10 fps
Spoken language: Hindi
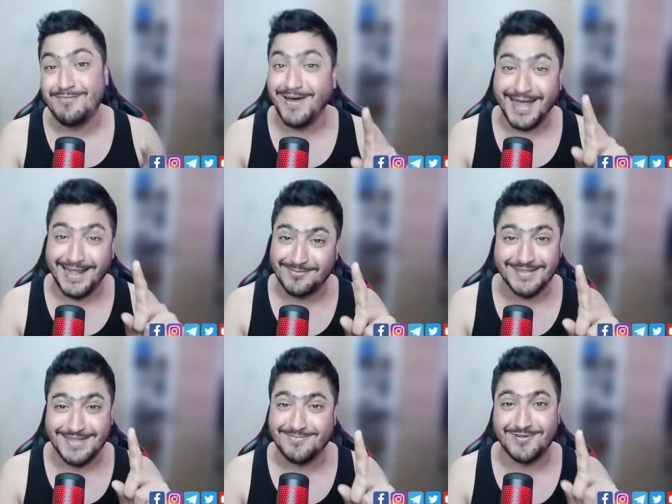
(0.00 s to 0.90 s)
बात
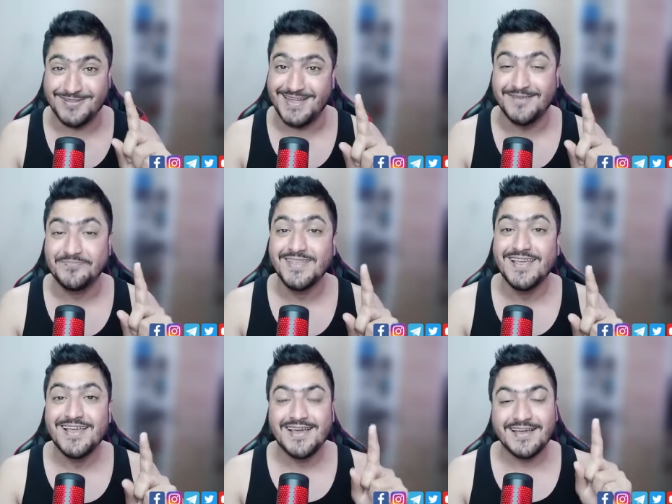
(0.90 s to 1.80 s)
में नहीं बोलना
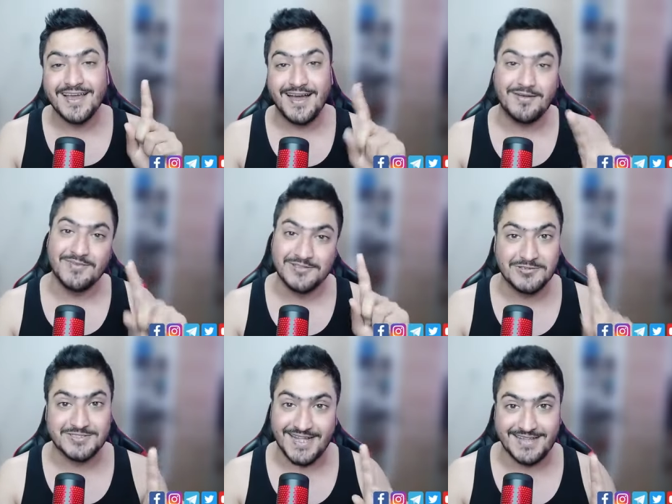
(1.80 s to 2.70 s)
कि हम
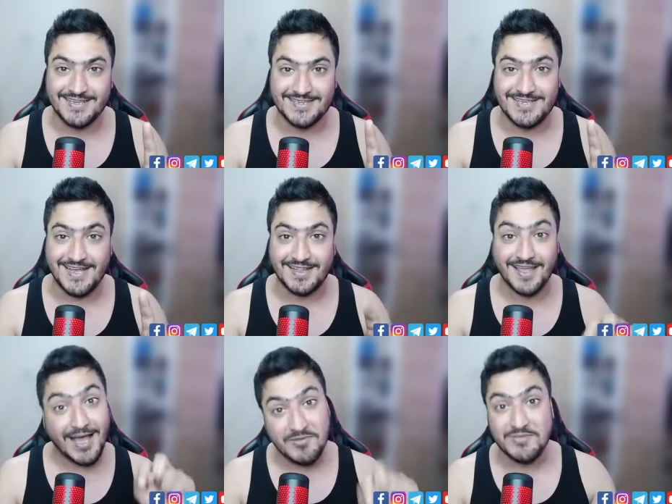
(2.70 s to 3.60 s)
हिंदुस्तान के साथ
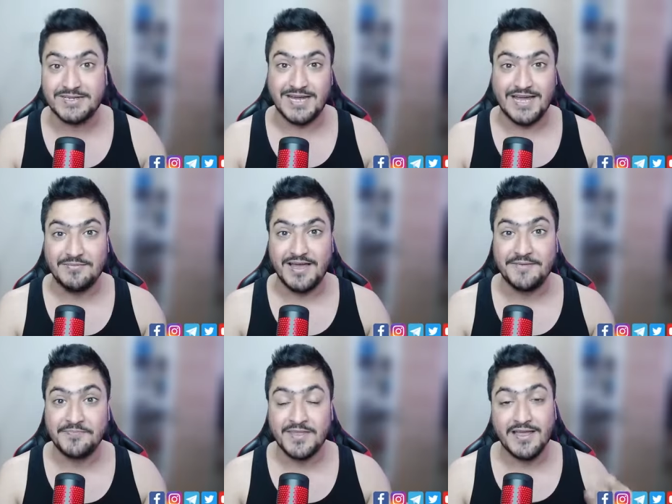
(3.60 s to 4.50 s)
है अभी भी टाइम है
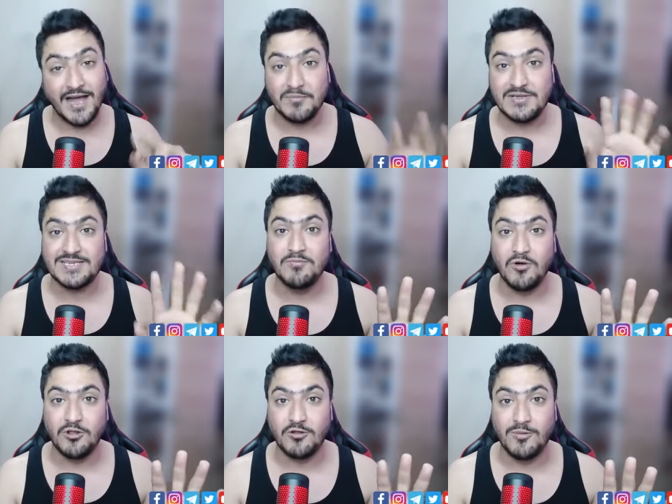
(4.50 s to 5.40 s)
अभी से
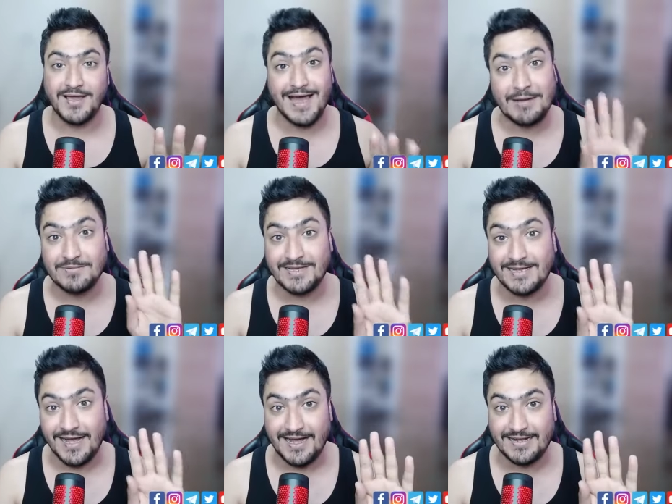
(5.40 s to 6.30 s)
बोल दो भाई आपने
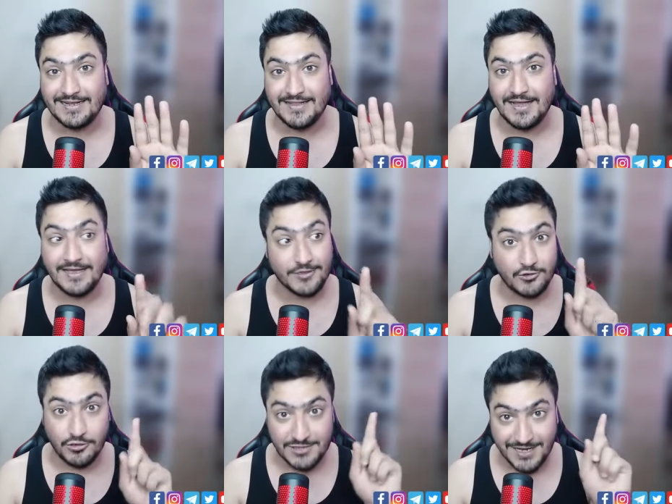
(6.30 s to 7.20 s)
कहाँ रहना है
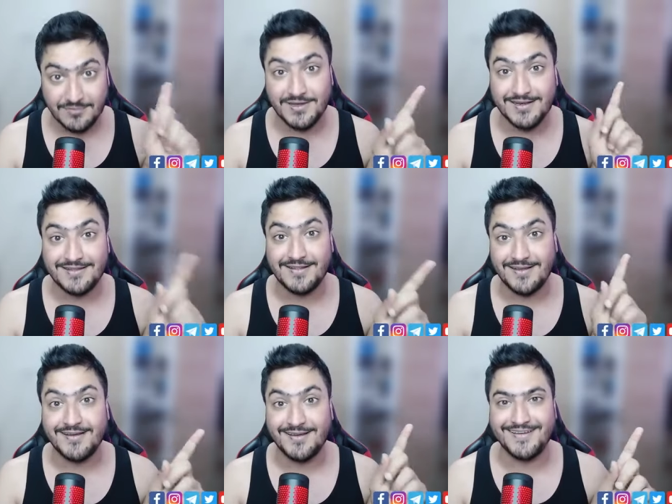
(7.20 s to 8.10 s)
दो चक में रहना
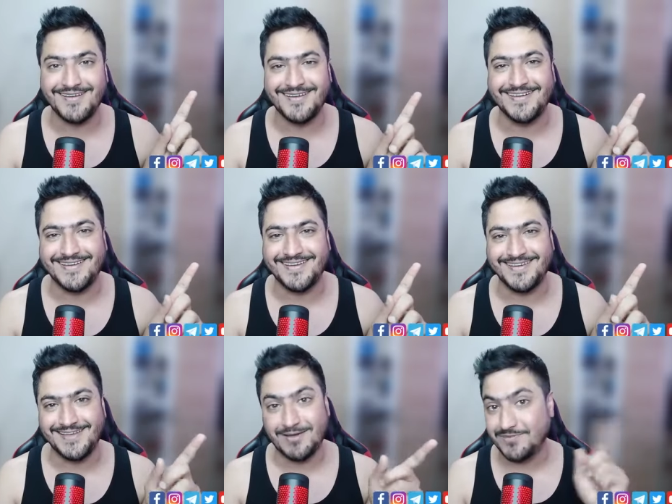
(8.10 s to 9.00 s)

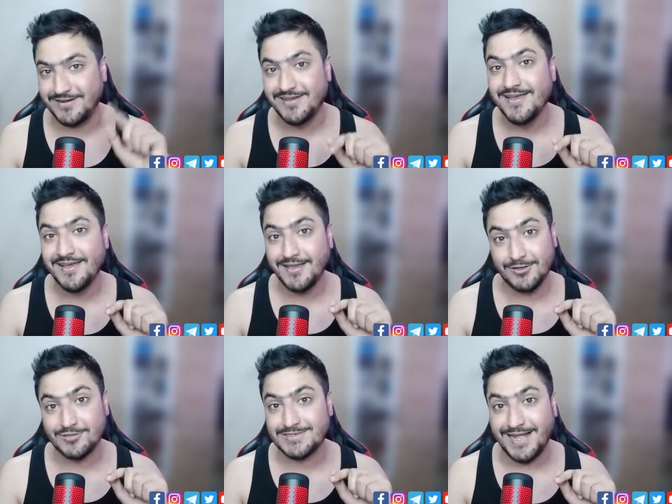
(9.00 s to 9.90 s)
है या फिर
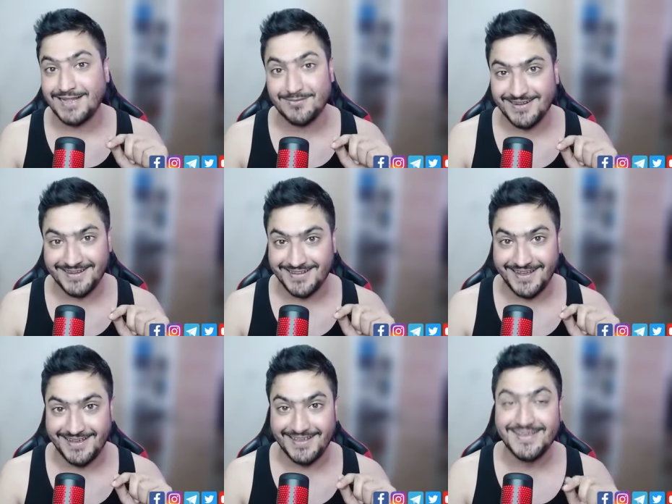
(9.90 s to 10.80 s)
हिंदुस्तान में
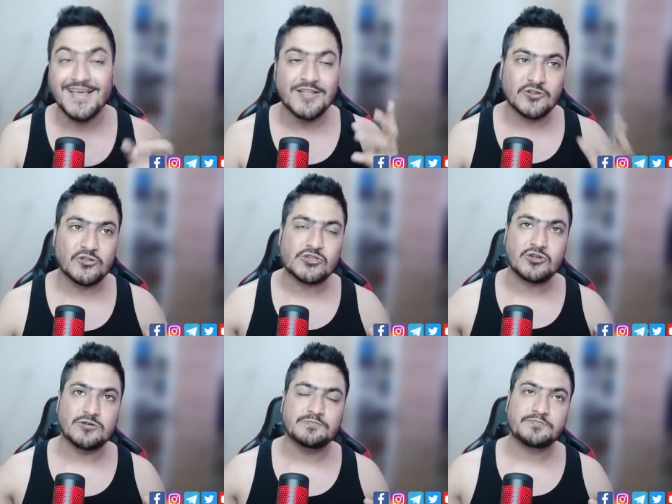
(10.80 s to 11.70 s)
रहना है तो
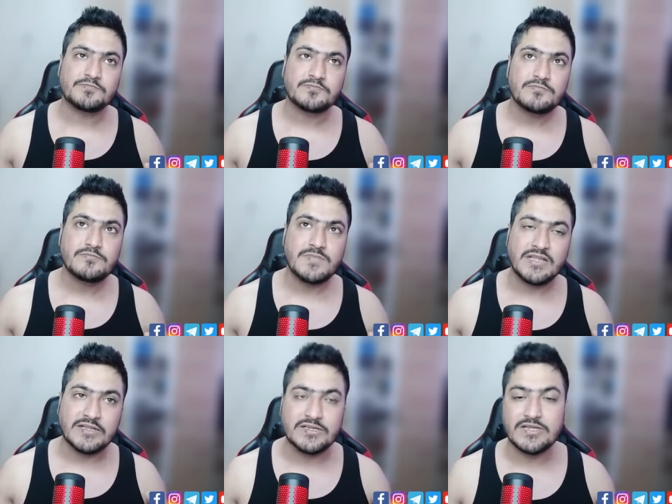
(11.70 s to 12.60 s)
दोस्तों
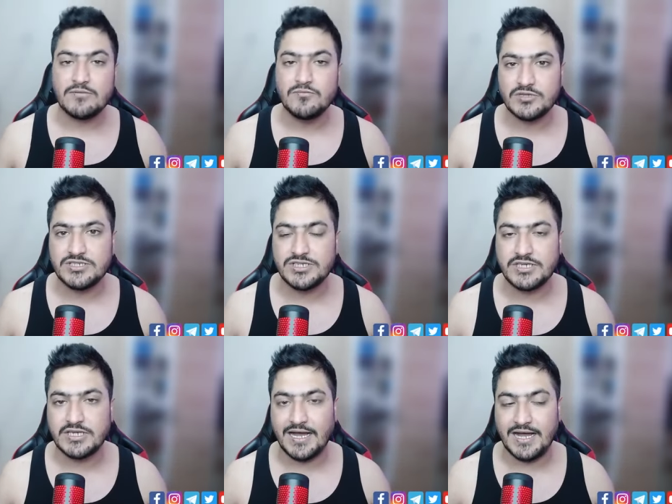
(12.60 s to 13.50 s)
नरेंद्र मोदी जी
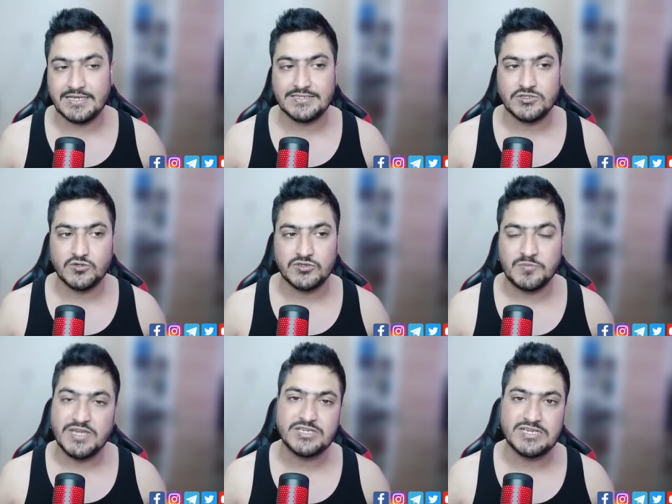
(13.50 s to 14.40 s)
की आज की जो
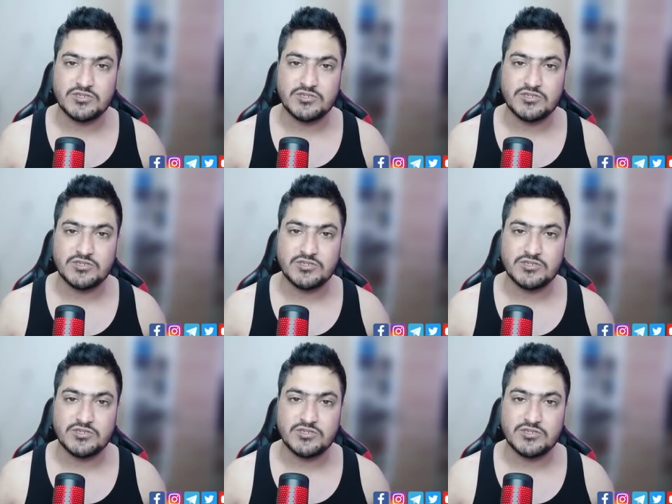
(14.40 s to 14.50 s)
स्पीच है